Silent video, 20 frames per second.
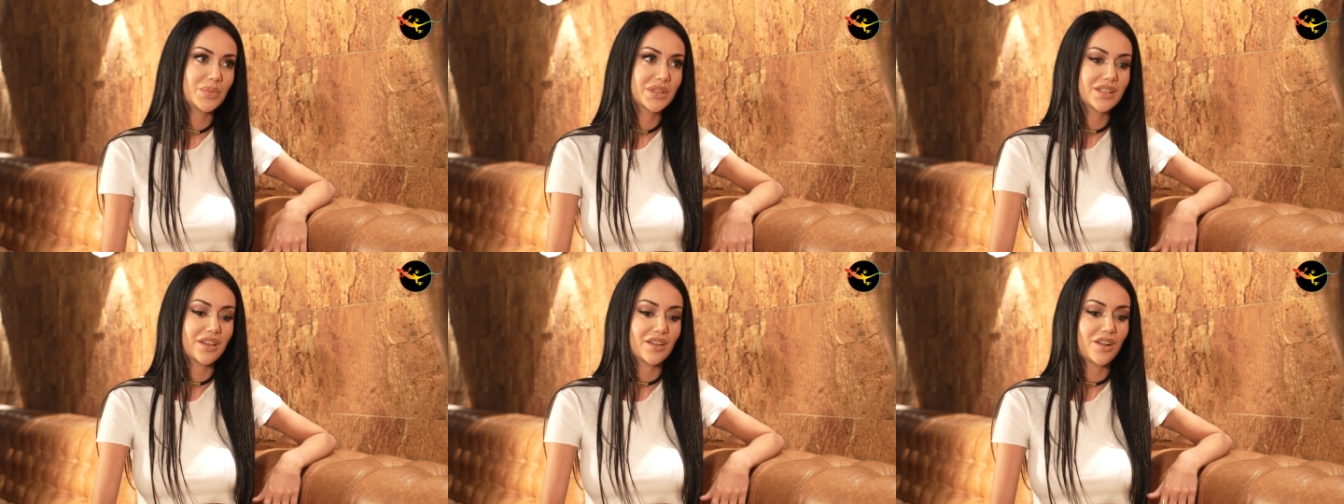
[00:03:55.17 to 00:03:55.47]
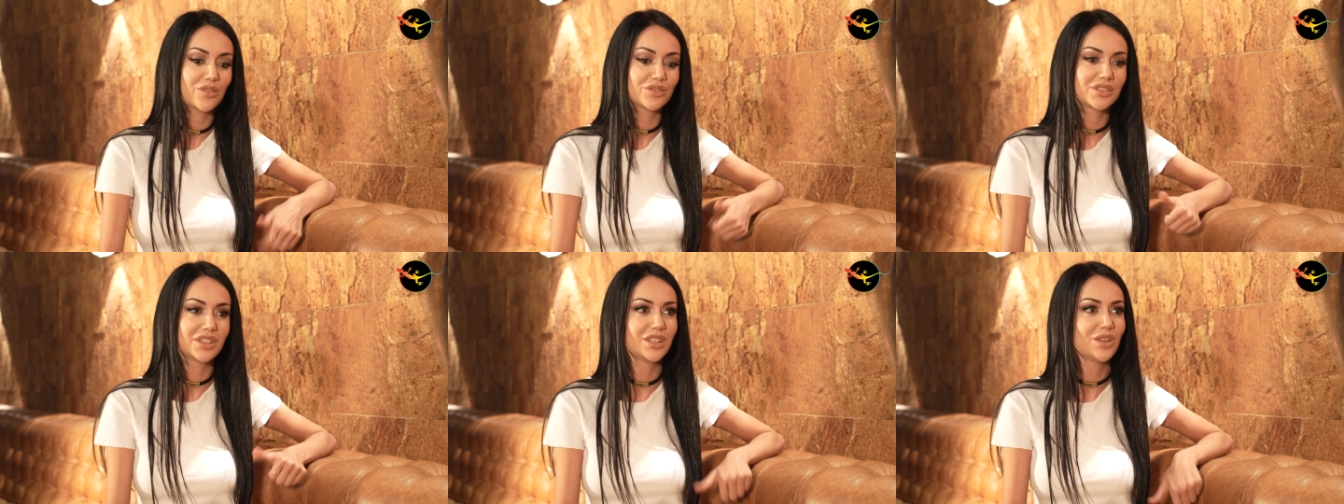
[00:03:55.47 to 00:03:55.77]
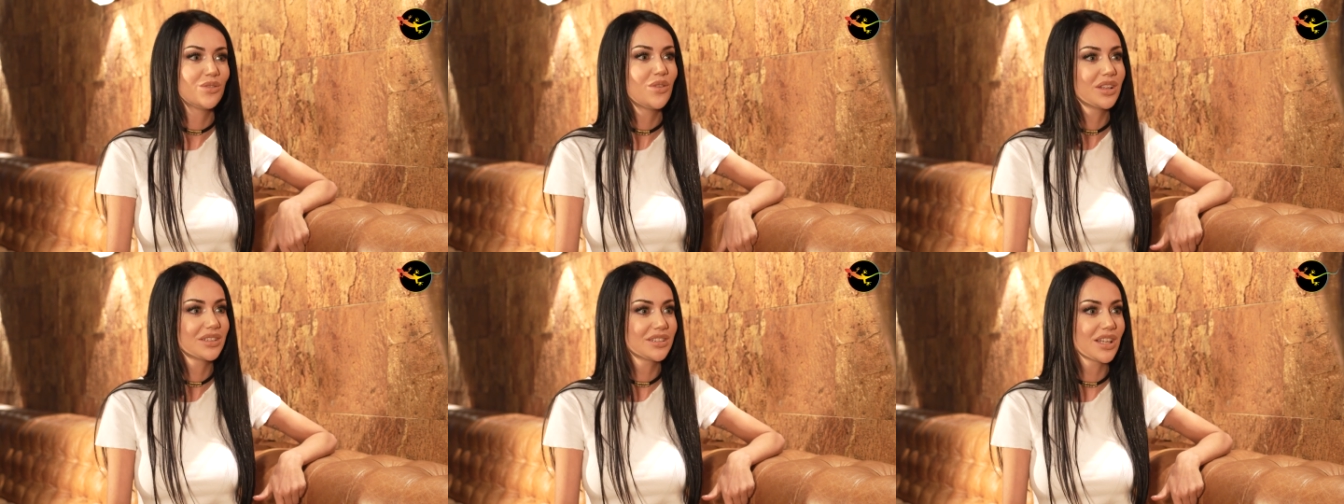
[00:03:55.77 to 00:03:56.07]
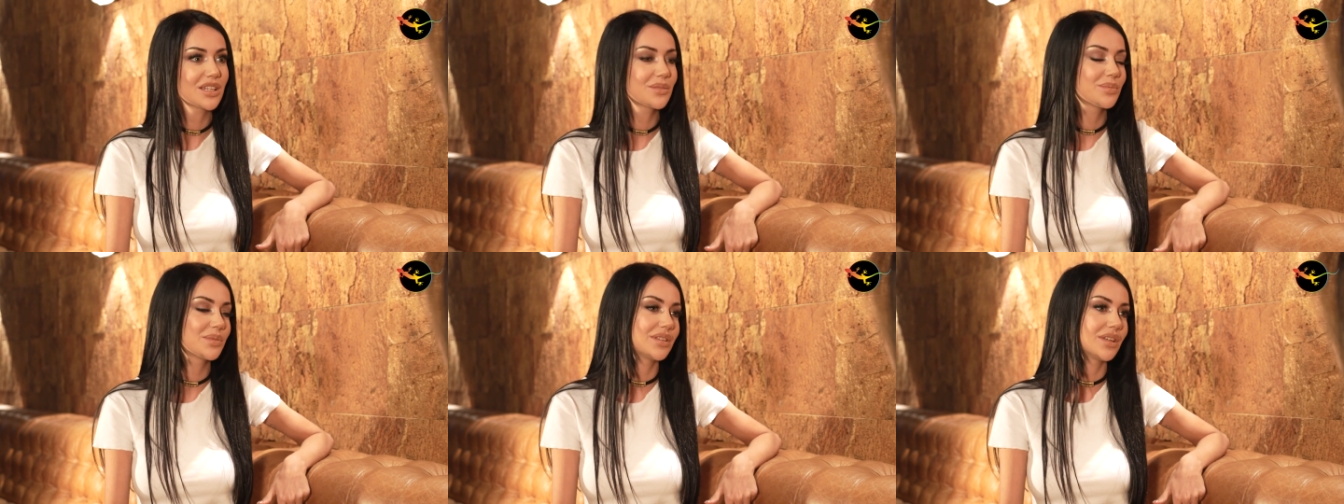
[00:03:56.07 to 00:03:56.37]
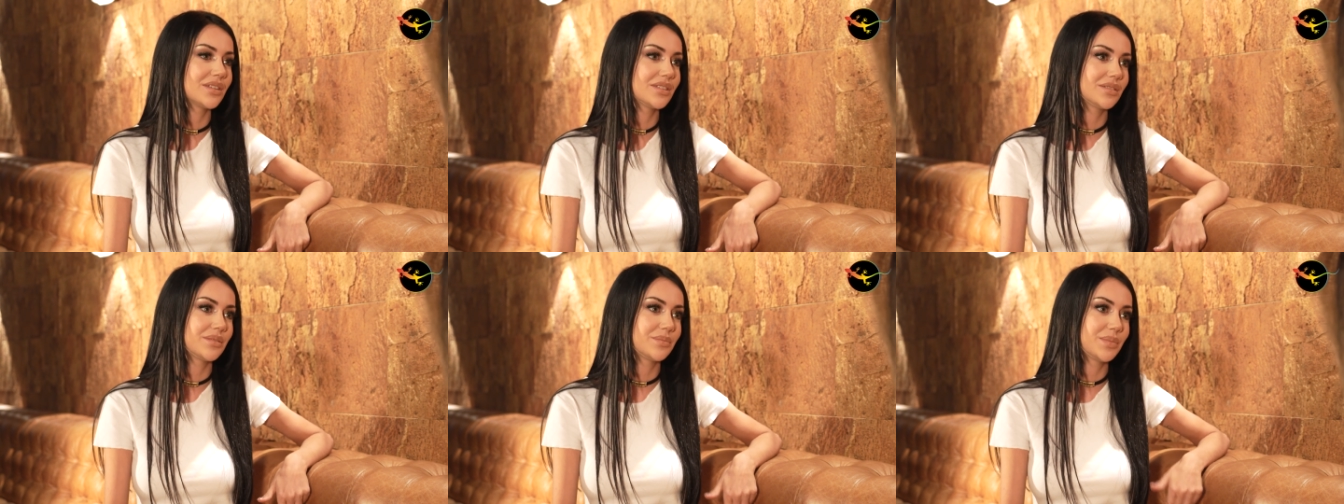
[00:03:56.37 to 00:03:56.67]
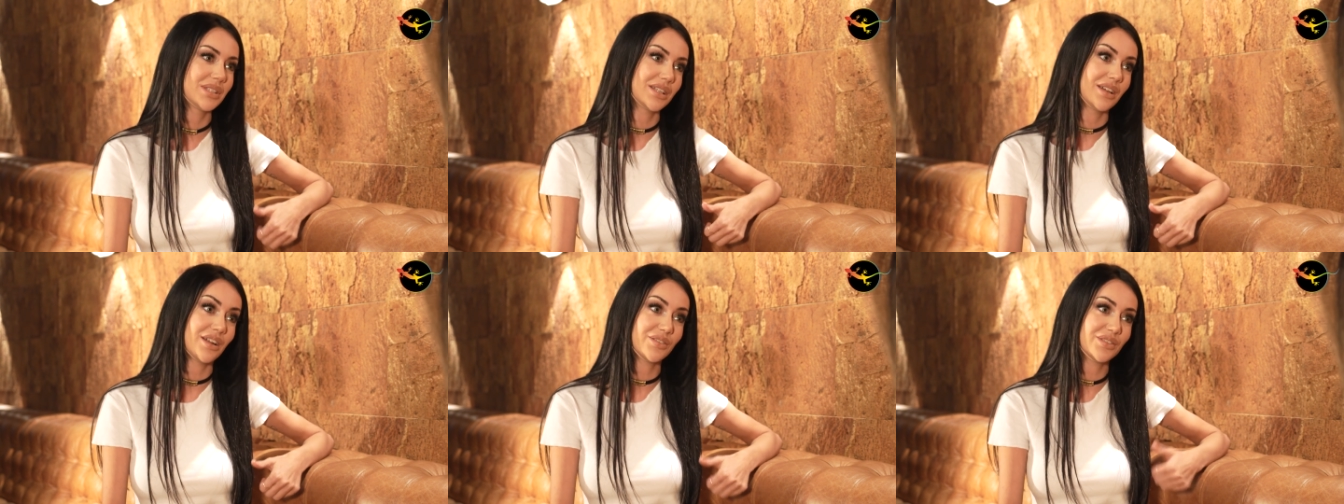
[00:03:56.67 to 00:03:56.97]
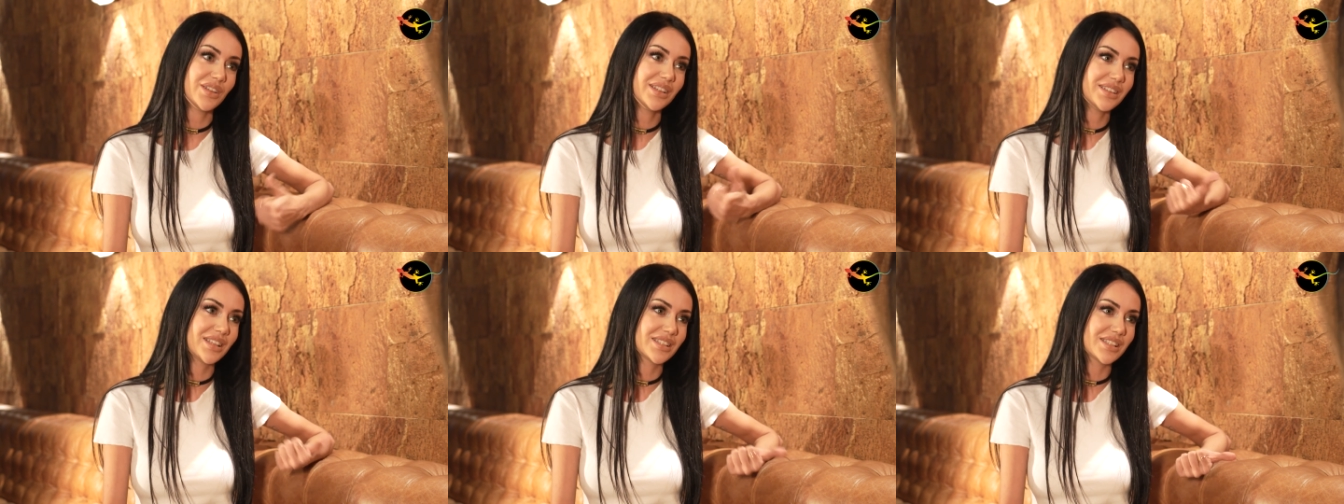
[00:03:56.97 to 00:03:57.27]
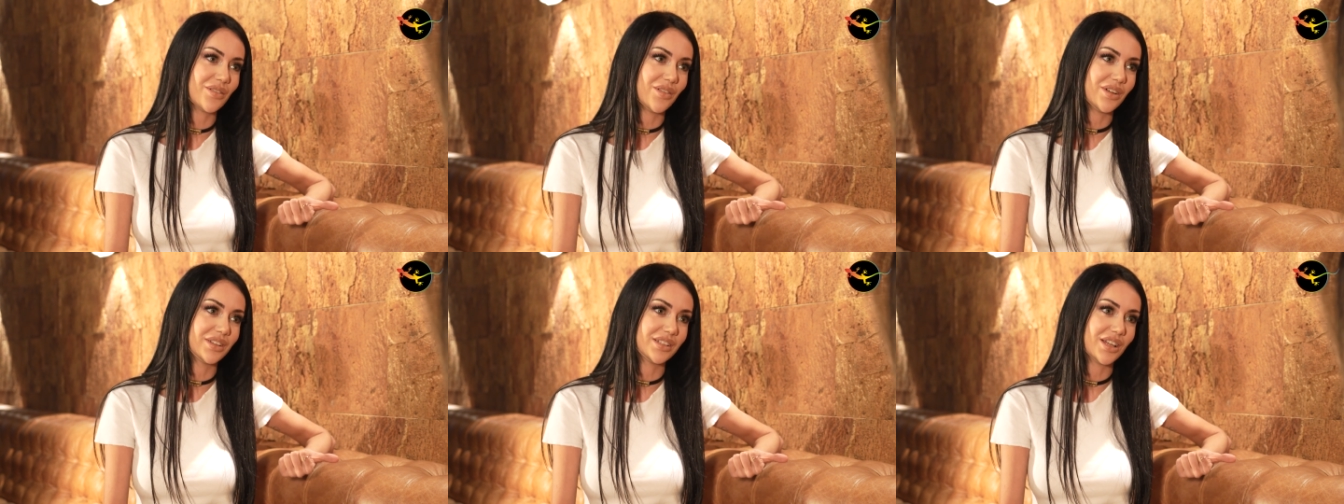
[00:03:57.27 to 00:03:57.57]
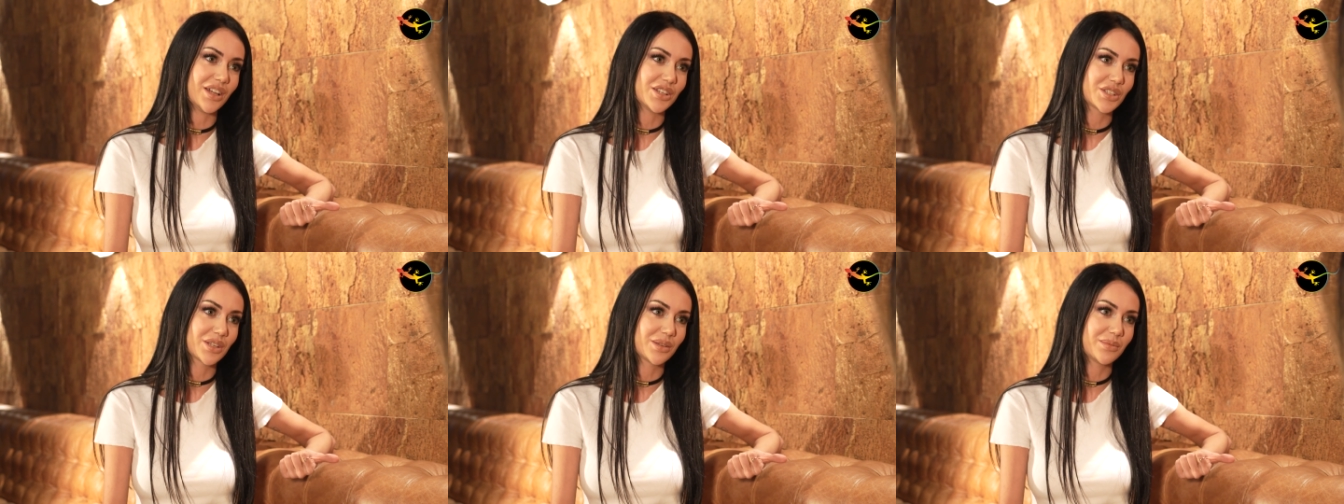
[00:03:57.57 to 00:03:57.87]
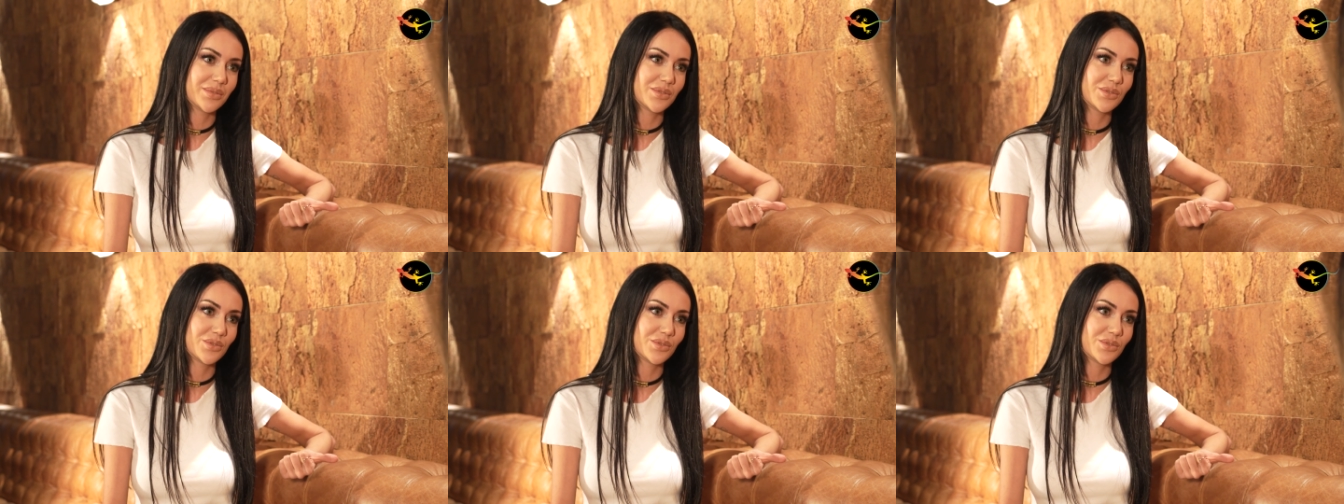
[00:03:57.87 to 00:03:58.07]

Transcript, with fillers: Bir taraftan avantaj, bir, ta- bir taraftan dezavantaj gibi.